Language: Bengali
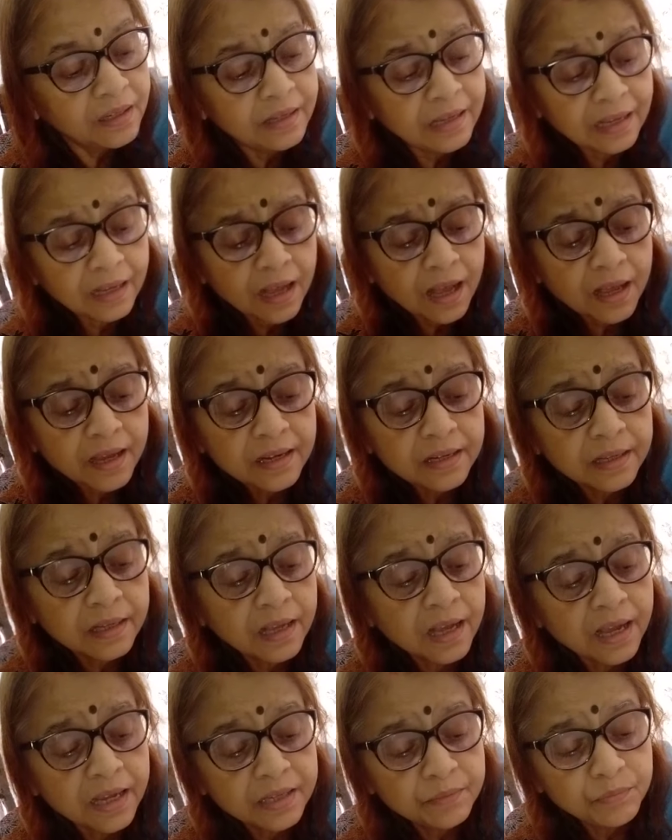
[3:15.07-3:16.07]
রেখায়
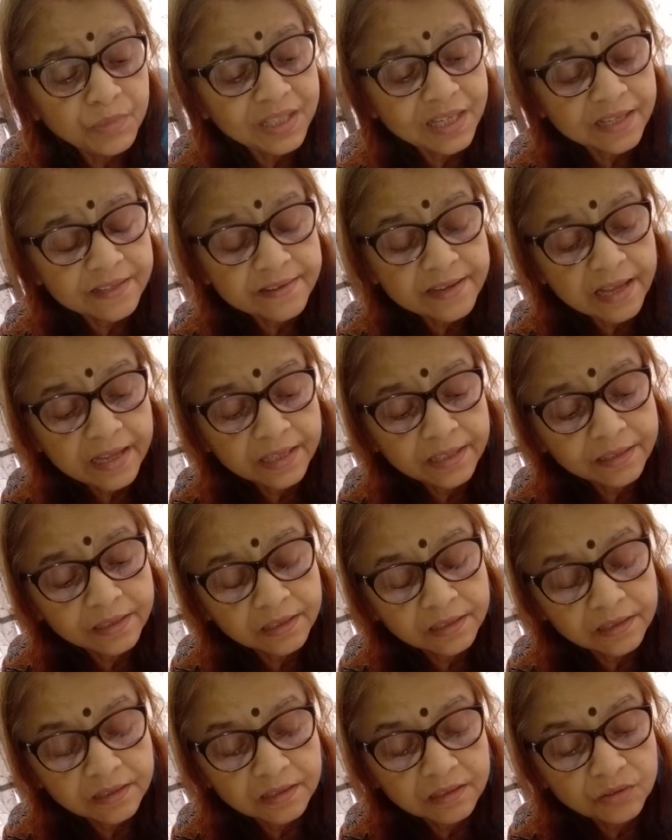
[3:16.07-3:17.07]
রেখায় মিলে যায়
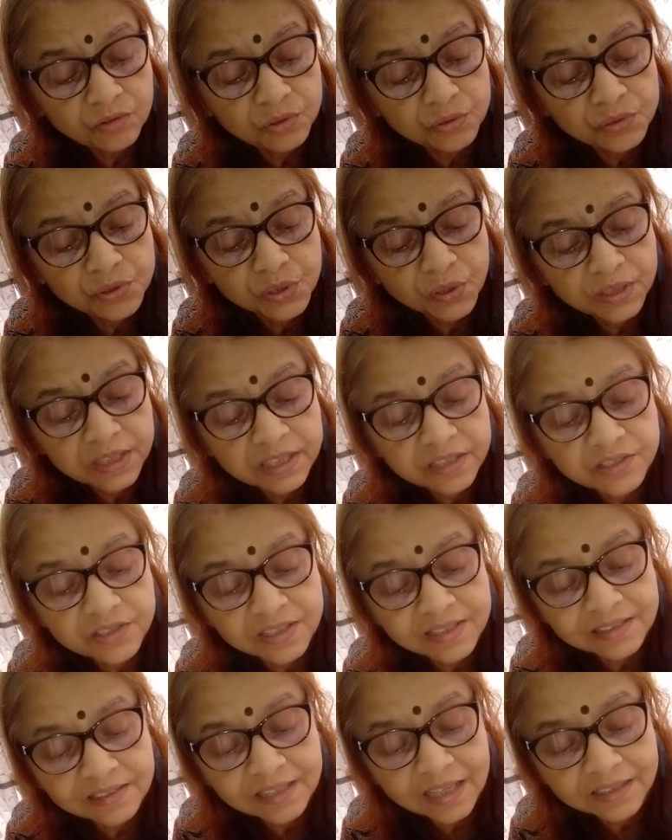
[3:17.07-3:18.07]
দুজনের
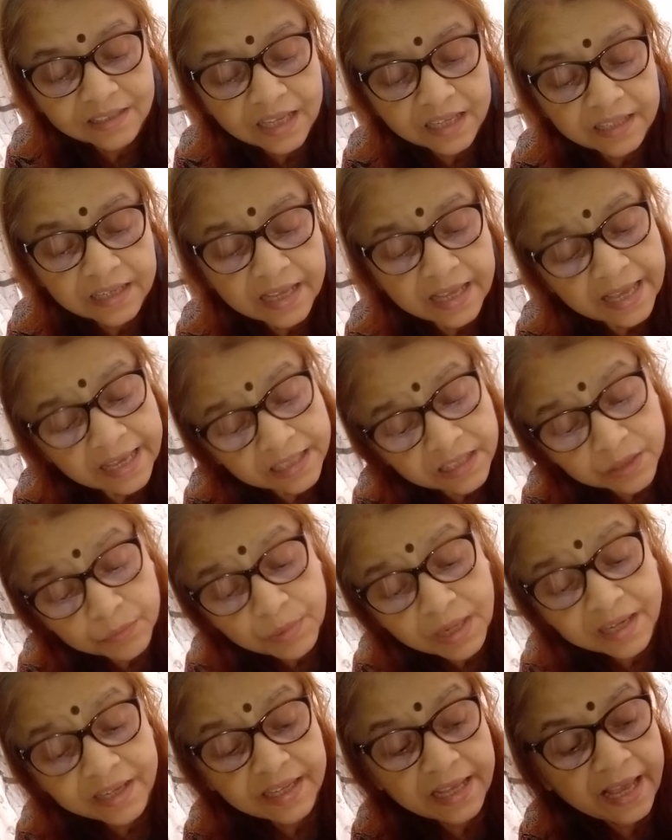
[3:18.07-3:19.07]
চিন্তাধারা
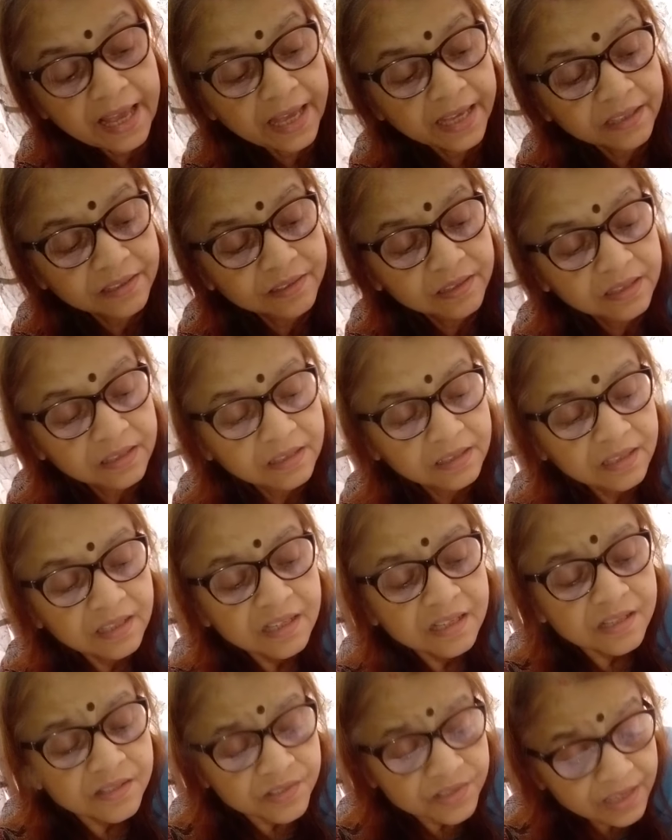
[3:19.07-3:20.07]
একেবারে এক
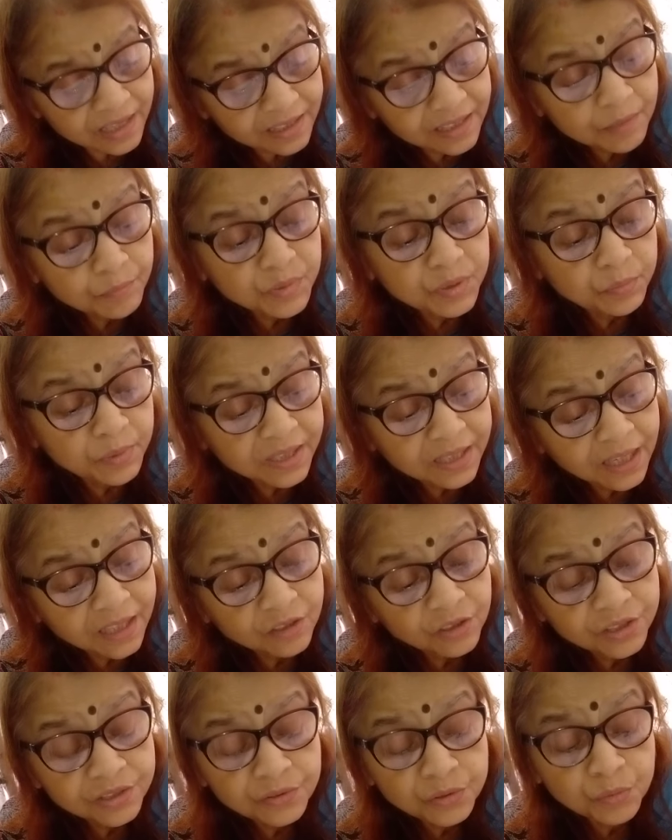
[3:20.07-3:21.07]
যারা
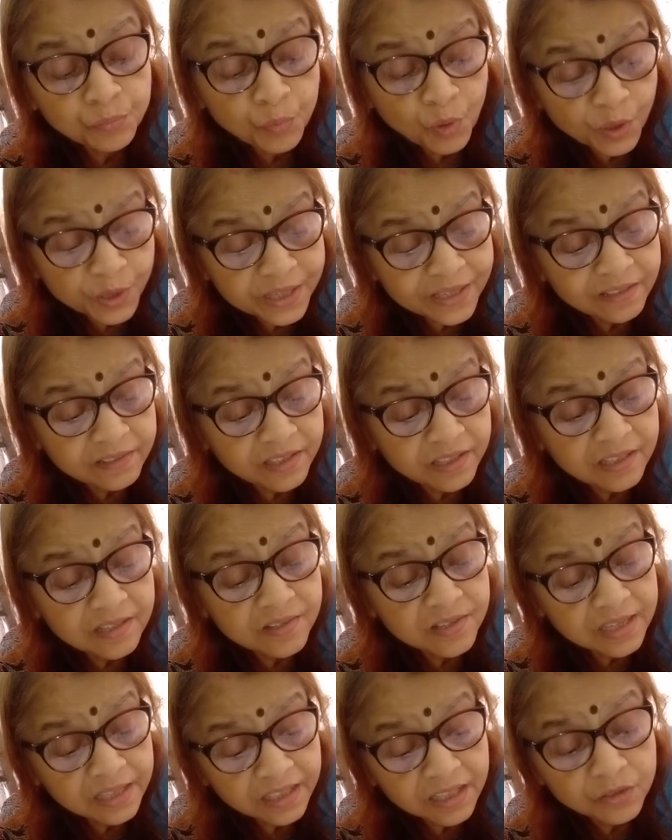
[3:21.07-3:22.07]
বিবেকানন্দ পড়েননি
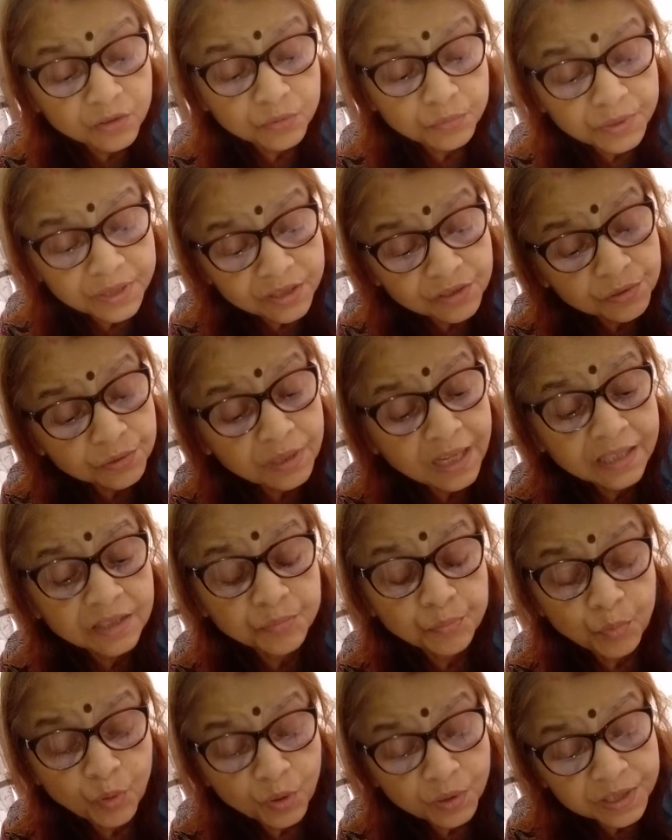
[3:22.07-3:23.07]
যারা রবীন্দ্রনাথ
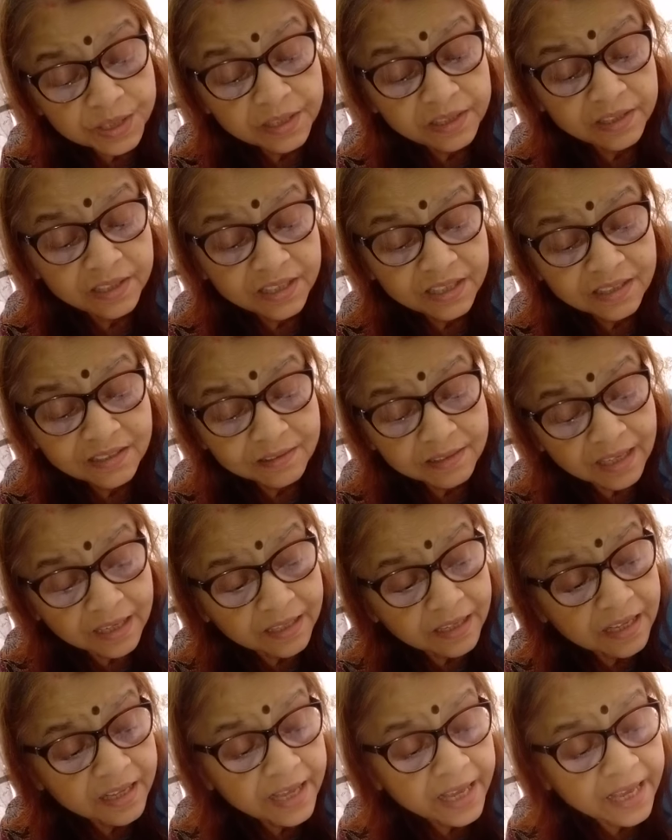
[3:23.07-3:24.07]
পড়েননি
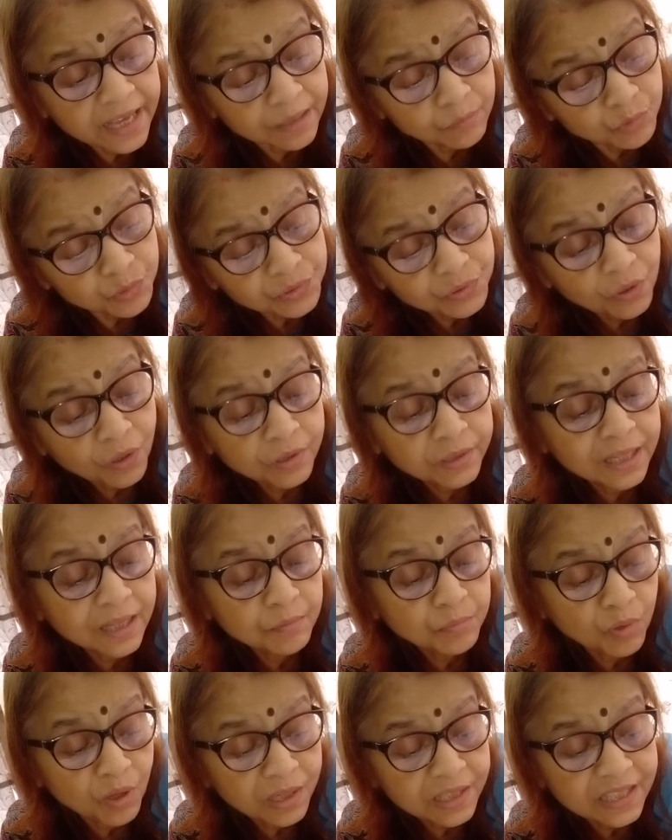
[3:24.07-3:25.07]
তারা এমন কথা
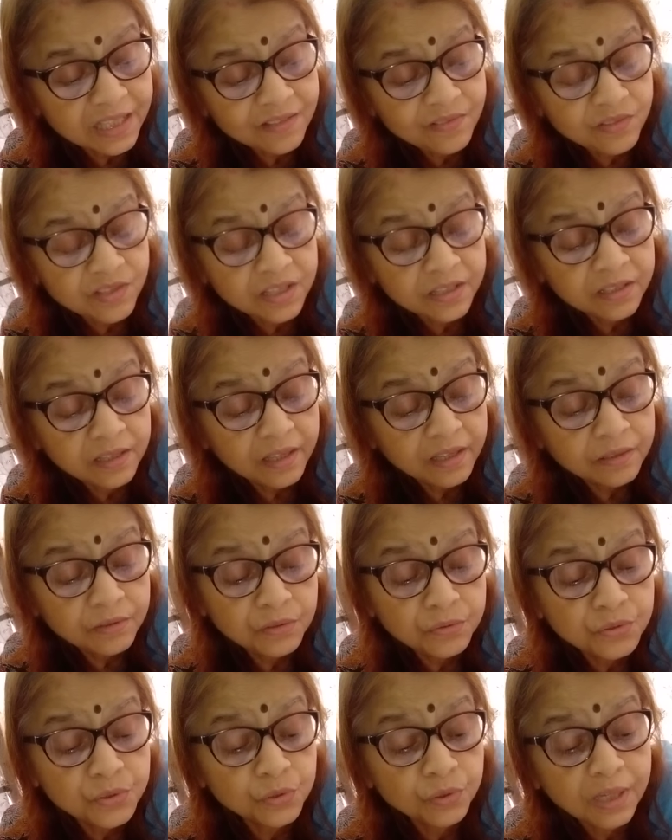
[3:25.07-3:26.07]
বলেন যে
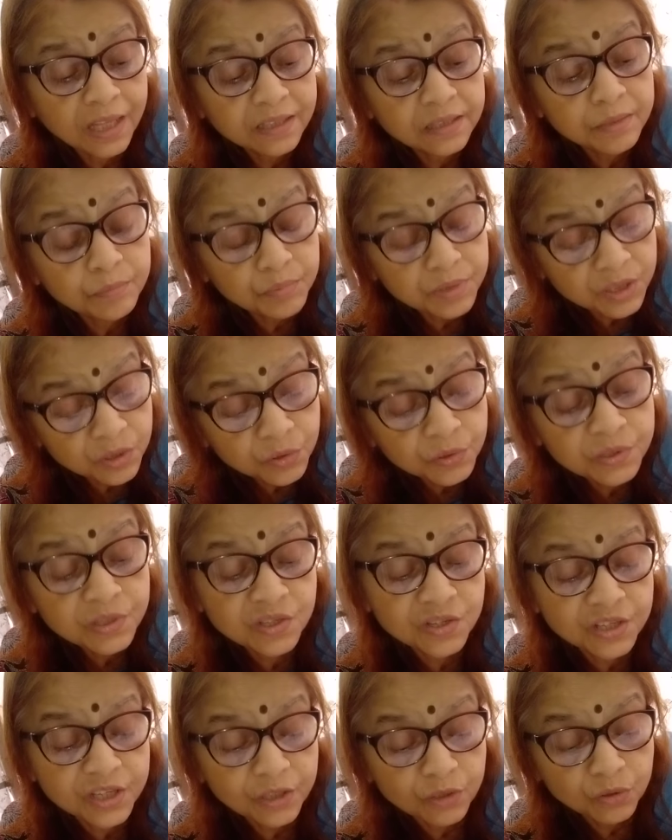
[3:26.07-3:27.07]
দুজনাতে বিরোধ
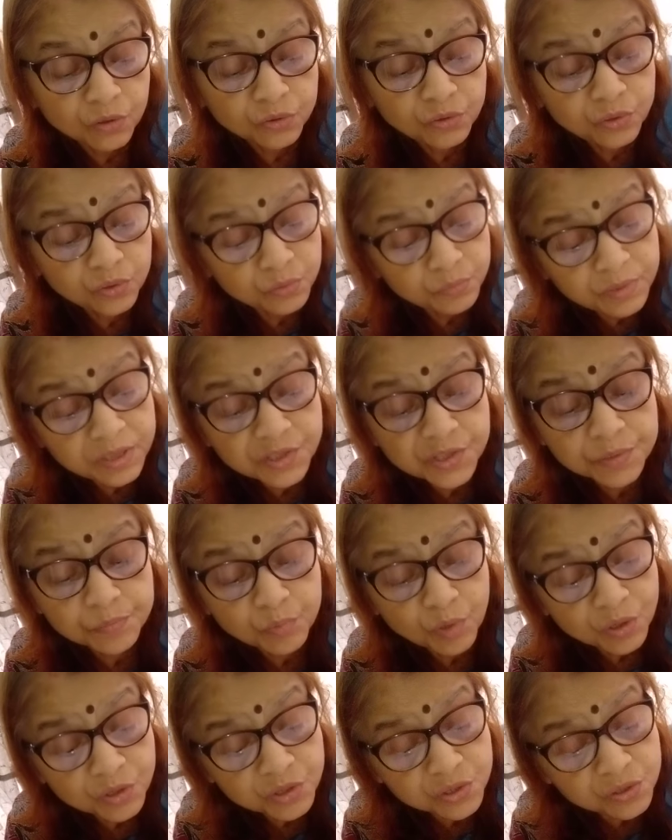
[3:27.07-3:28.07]
ছিল তুমি
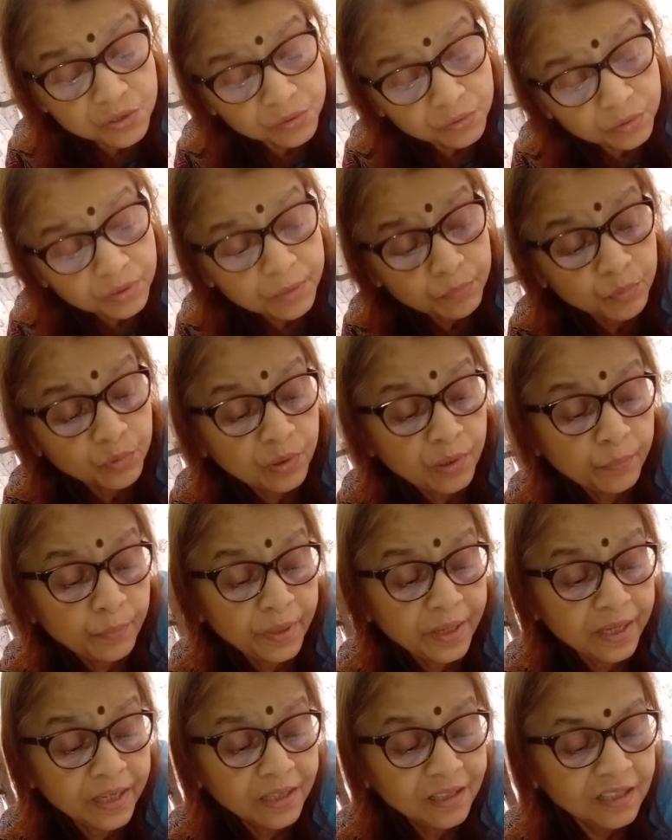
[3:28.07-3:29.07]
স্পষ্ট করে
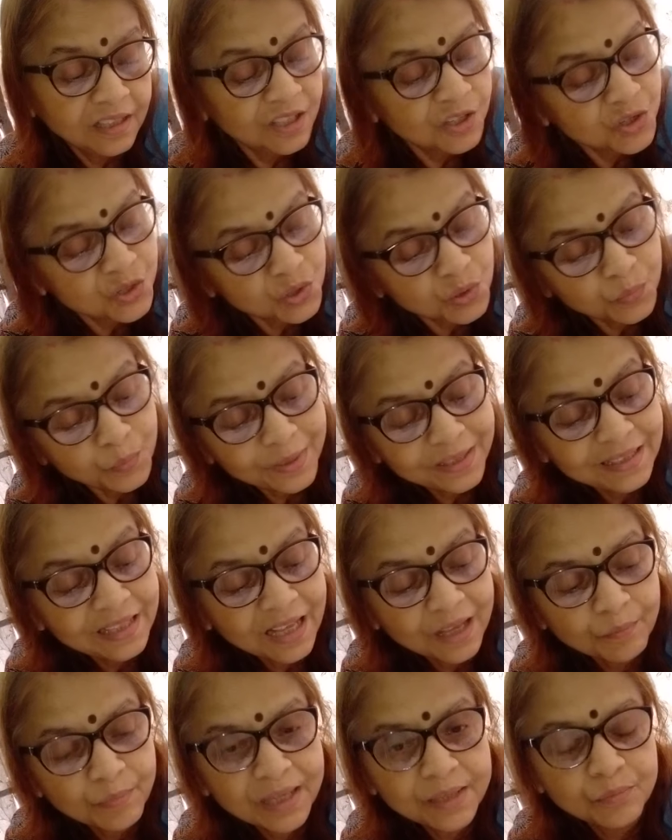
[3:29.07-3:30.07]
বলবে সোমেন
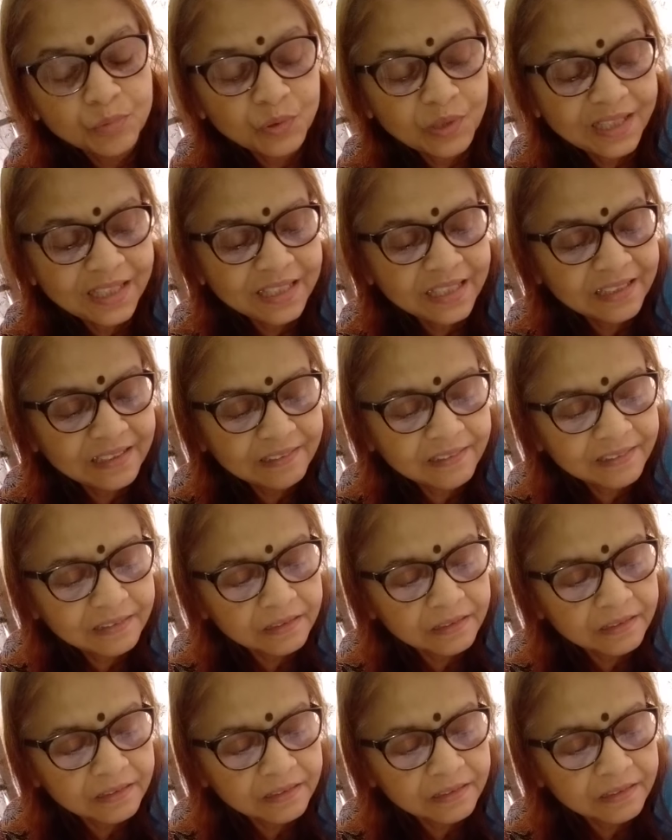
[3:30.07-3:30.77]
আমায় বললেন